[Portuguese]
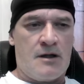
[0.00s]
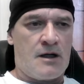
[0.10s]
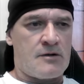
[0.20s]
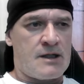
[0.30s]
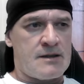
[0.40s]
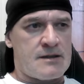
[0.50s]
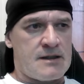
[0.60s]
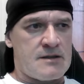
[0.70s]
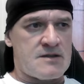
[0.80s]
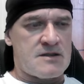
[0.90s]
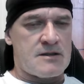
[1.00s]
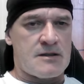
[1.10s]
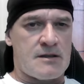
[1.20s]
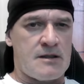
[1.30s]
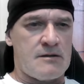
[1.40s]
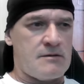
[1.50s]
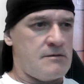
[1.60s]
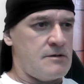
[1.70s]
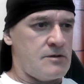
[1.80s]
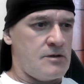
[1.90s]
Agora entrando assim, né?
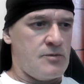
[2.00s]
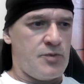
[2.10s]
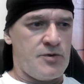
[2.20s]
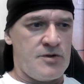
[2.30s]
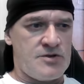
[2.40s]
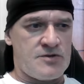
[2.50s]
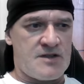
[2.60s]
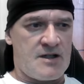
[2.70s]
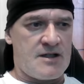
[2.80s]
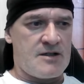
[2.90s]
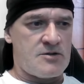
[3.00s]
Eu não pude usar,